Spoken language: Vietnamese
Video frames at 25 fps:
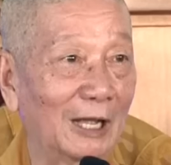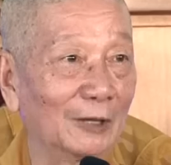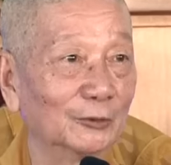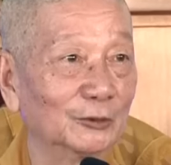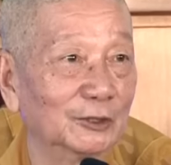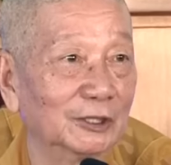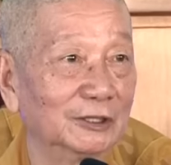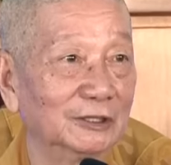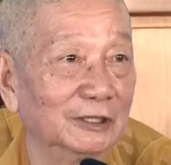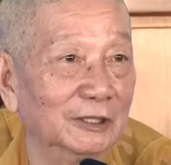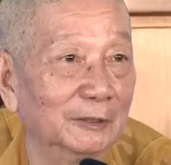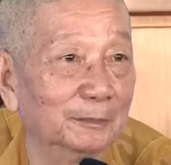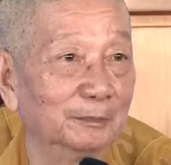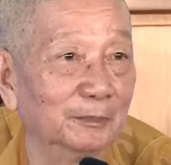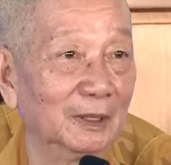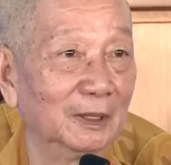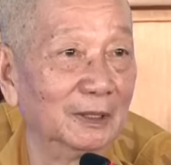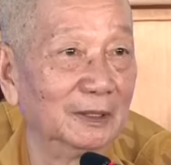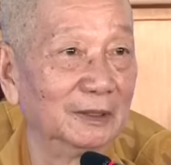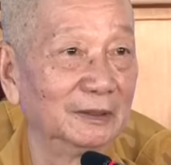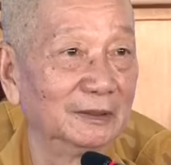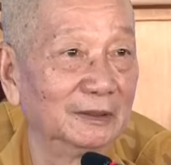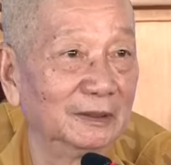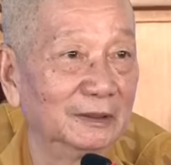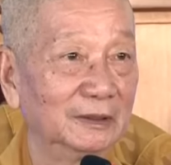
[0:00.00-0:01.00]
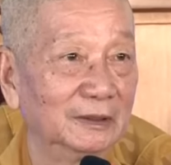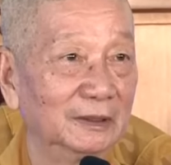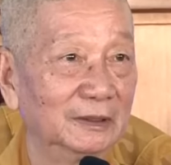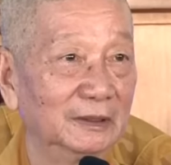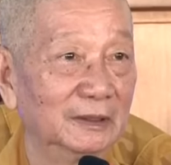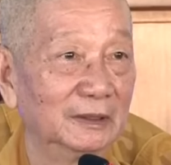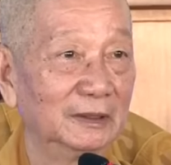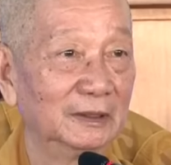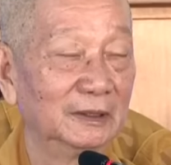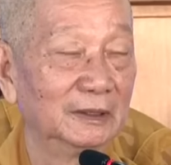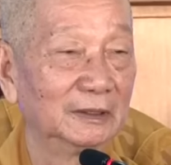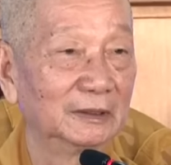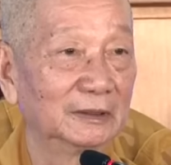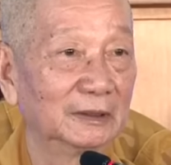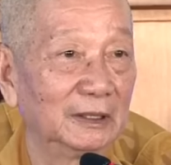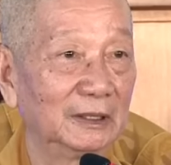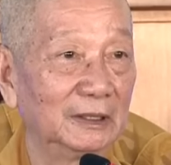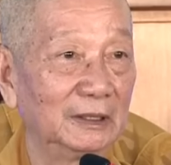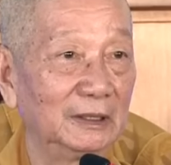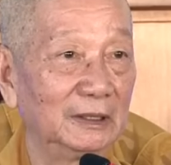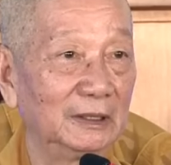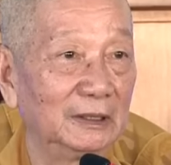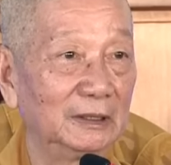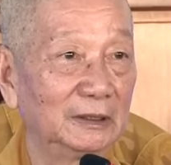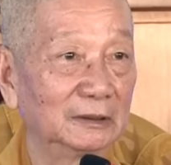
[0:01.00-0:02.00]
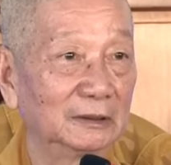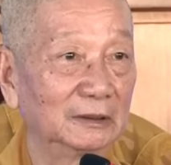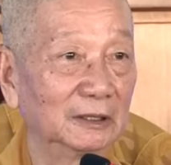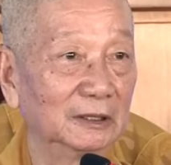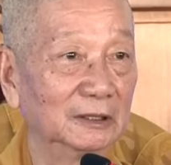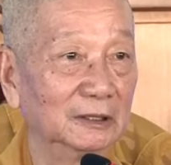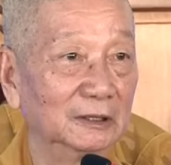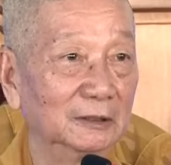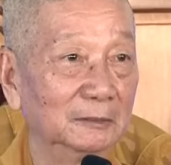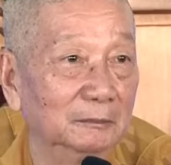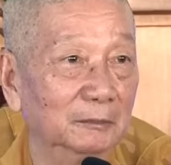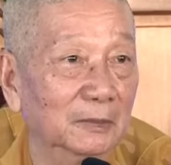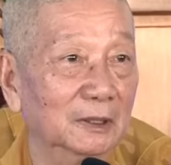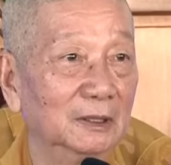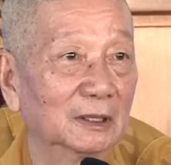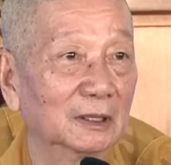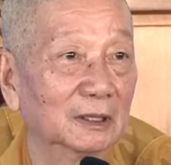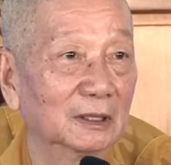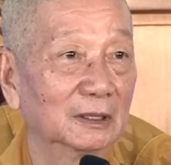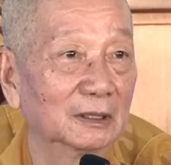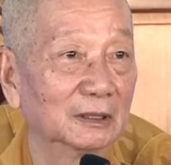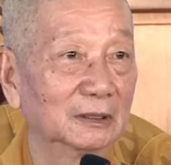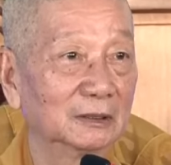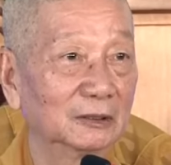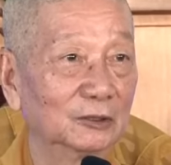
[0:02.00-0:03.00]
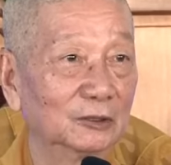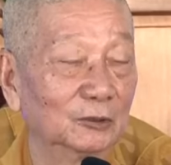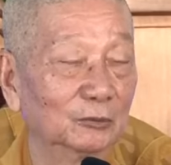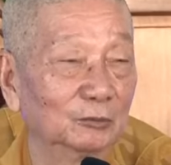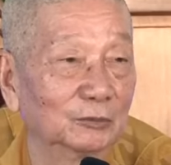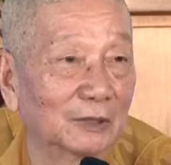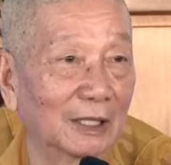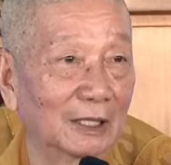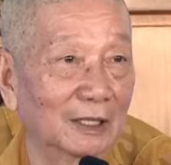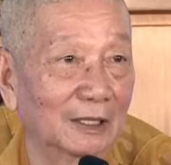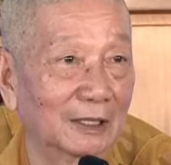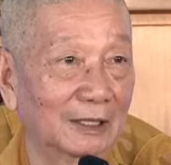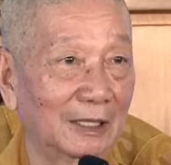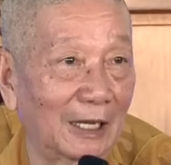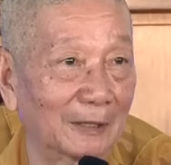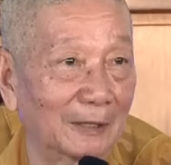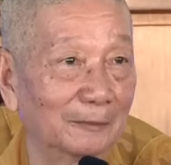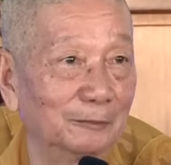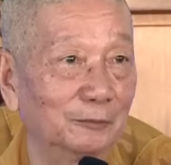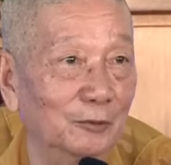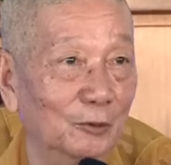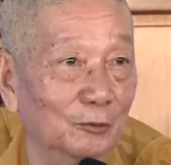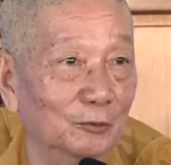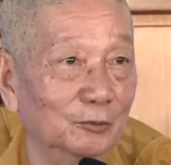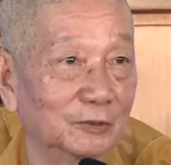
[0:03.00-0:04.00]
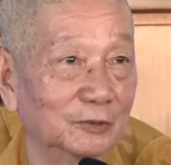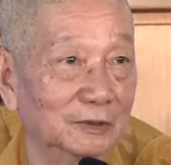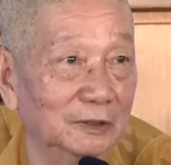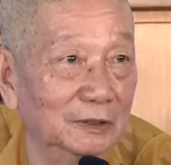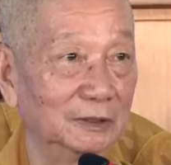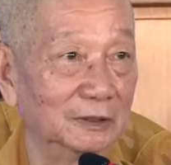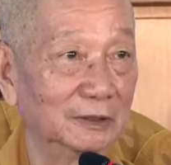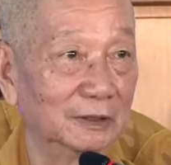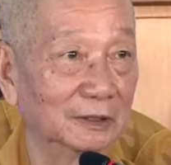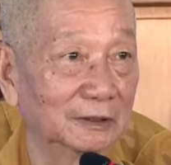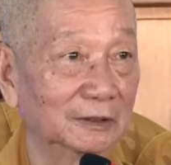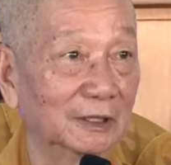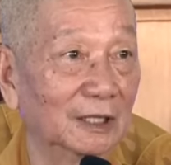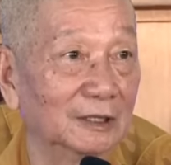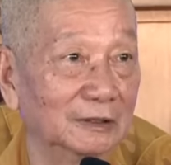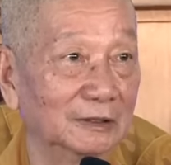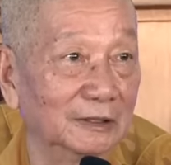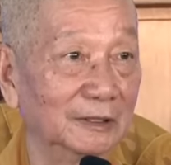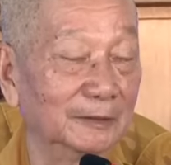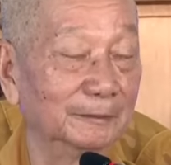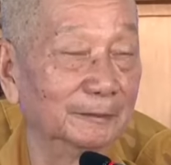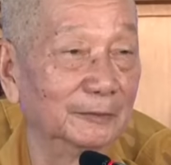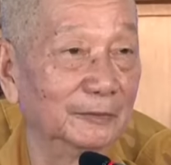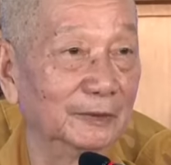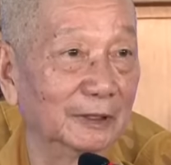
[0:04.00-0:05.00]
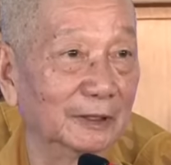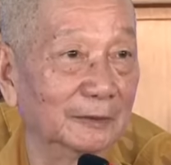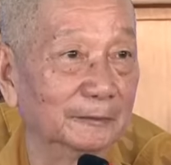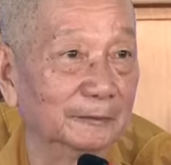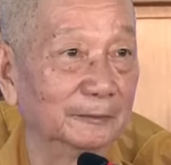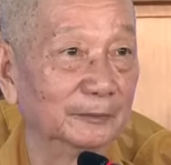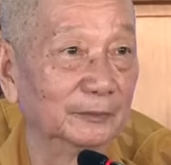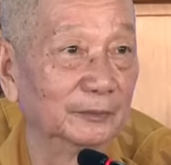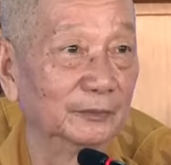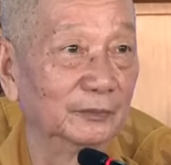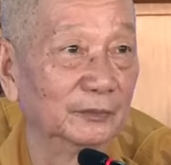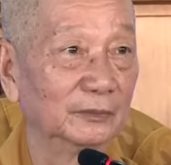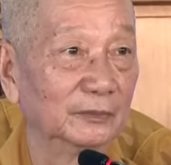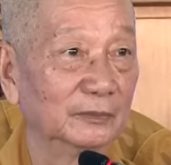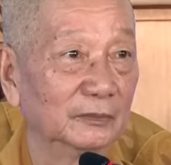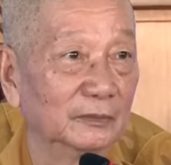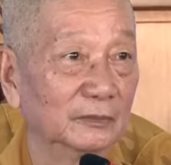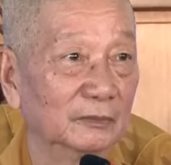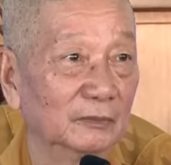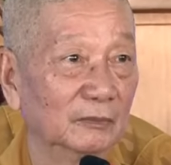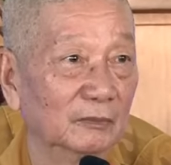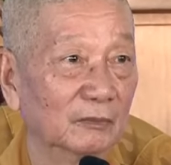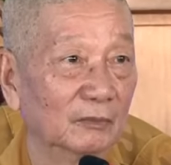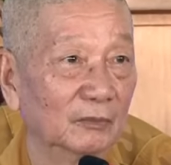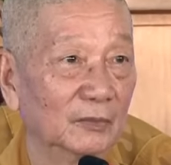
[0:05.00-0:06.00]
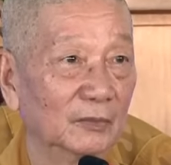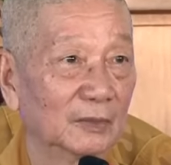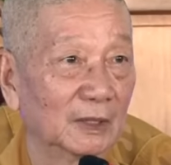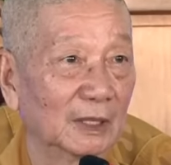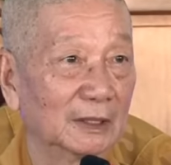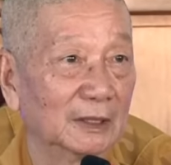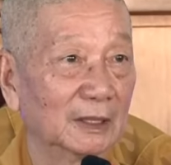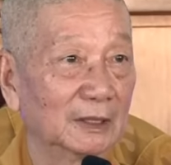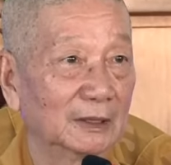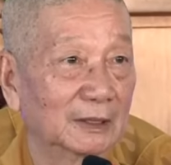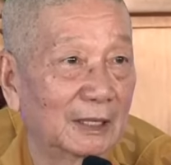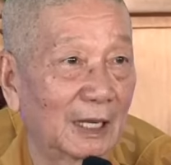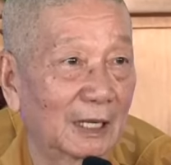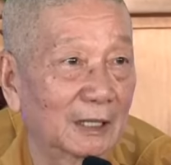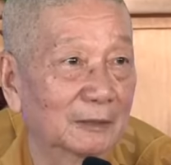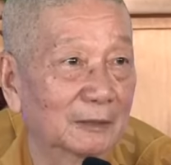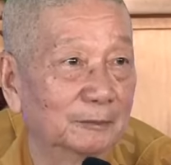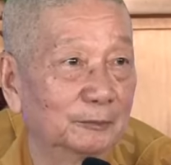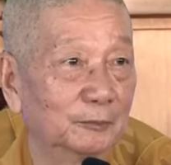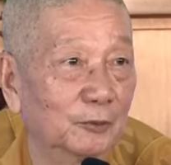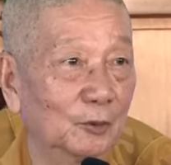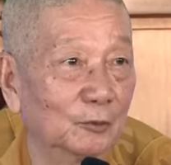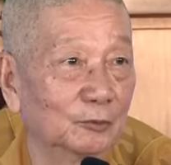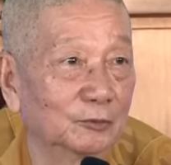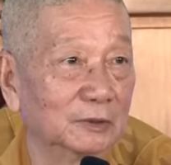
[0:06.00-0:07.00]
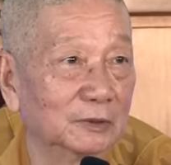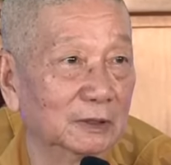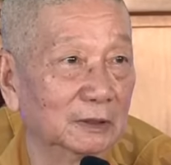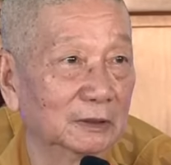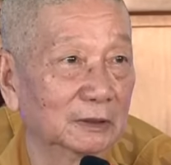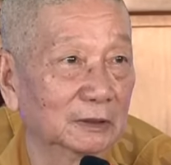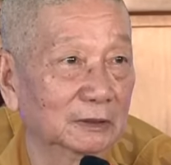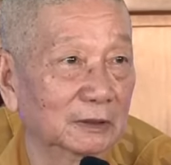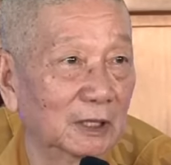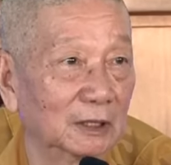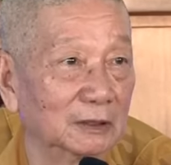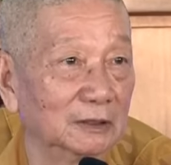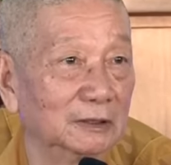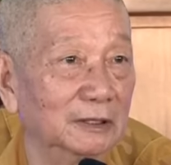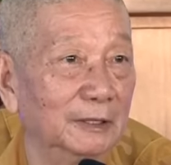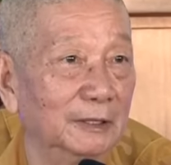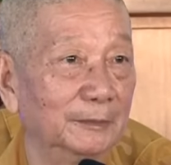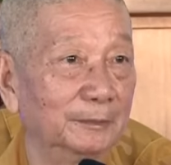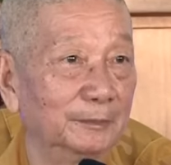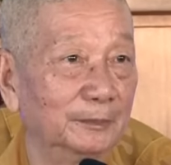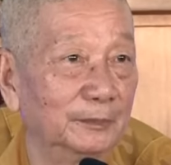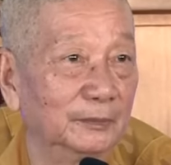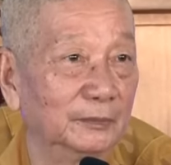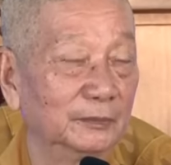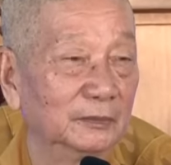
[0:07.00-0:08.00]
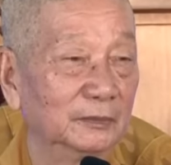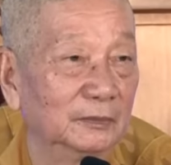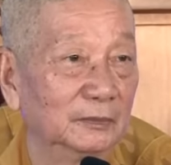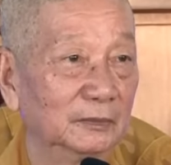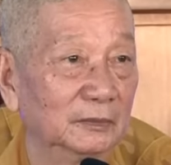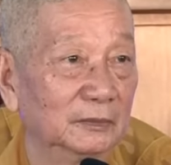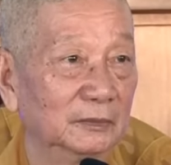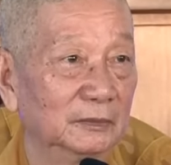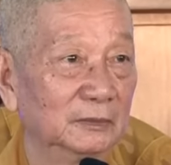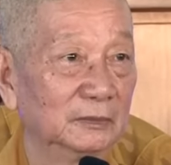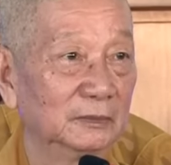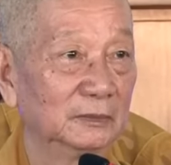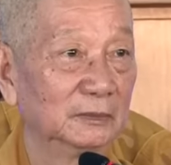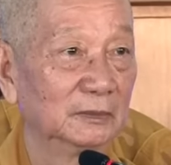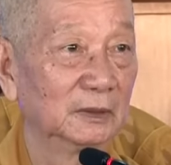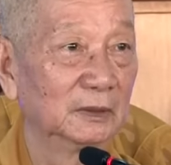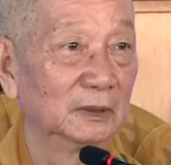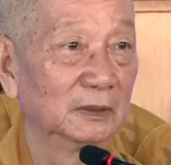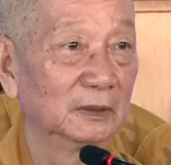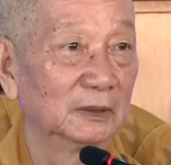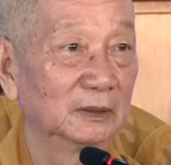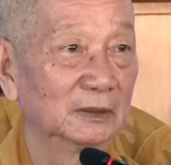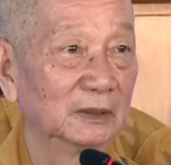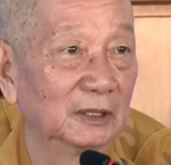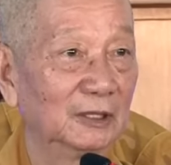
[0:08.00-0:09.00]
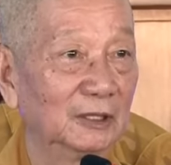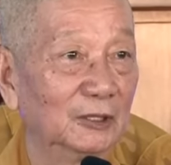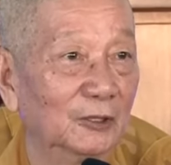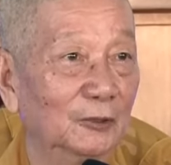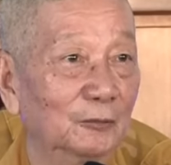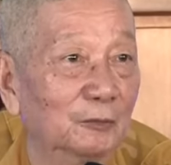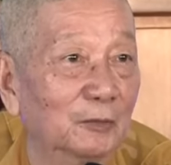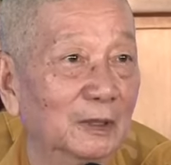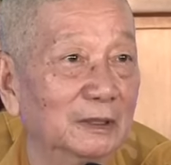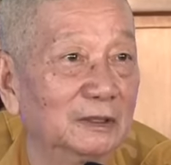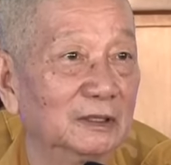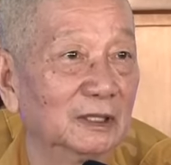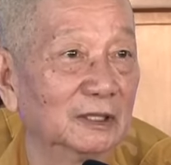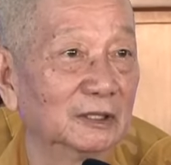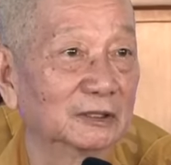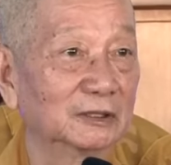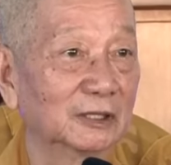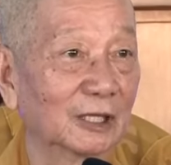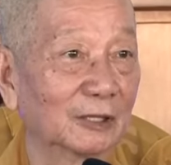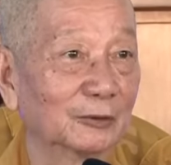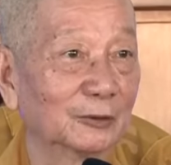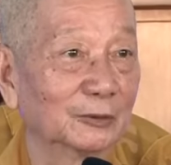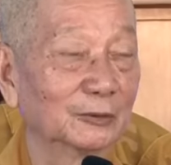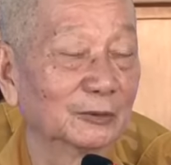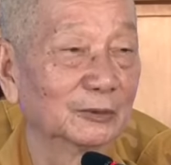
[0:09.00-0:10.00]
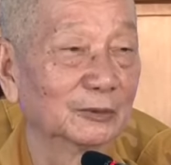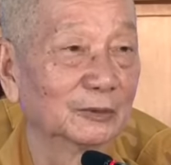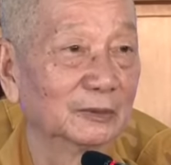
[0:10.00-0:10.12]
tạo nên nghiệp mới, thì từng bước đó, chúng ta khắc phục được cái thân nghiệp đó. Ta nên khắc phục được cái thân nghiệp thì lúc bây giờ sao?